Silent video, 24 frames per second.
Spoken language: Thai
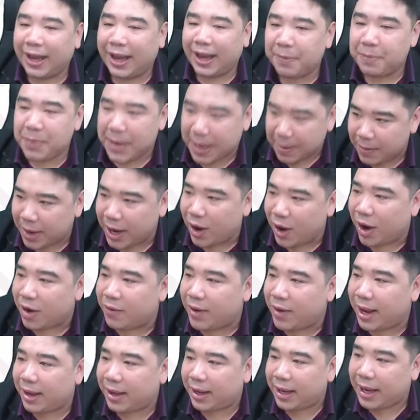พิมพ์มาหน่อย
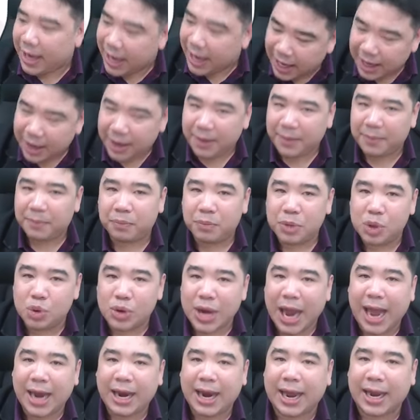ว่า เอ๊อยู่ห
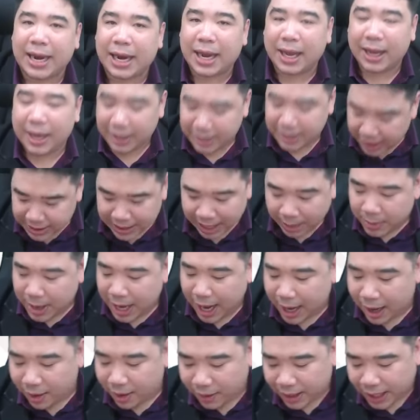น้าไหนนะอาจารย์จำไม่
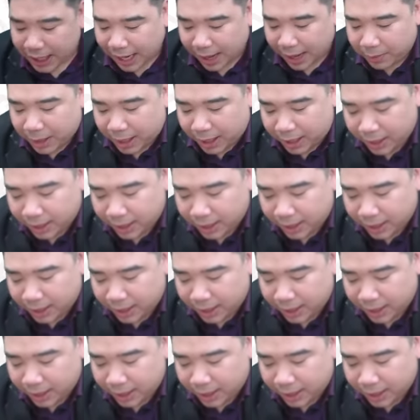ได้แล้วนะครับ นะ